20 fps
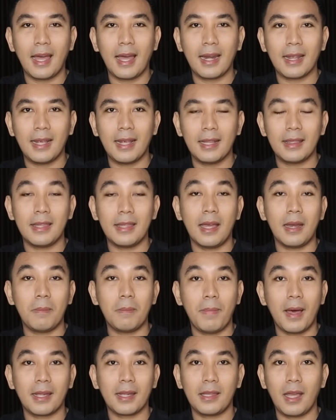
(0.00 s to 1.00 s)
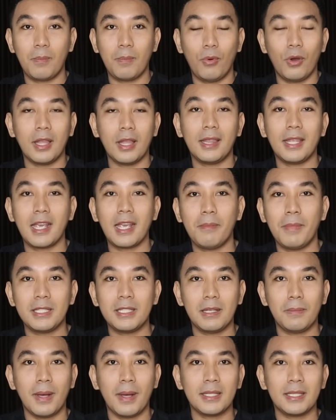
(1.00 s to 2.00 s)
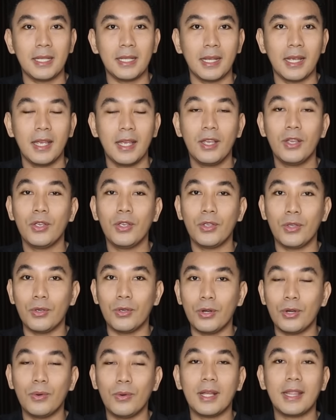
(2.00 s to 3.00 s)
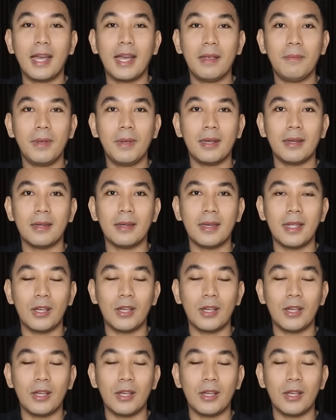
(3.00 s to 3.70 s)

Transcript: target dari partai politiknya masing-masing. You know what I mean?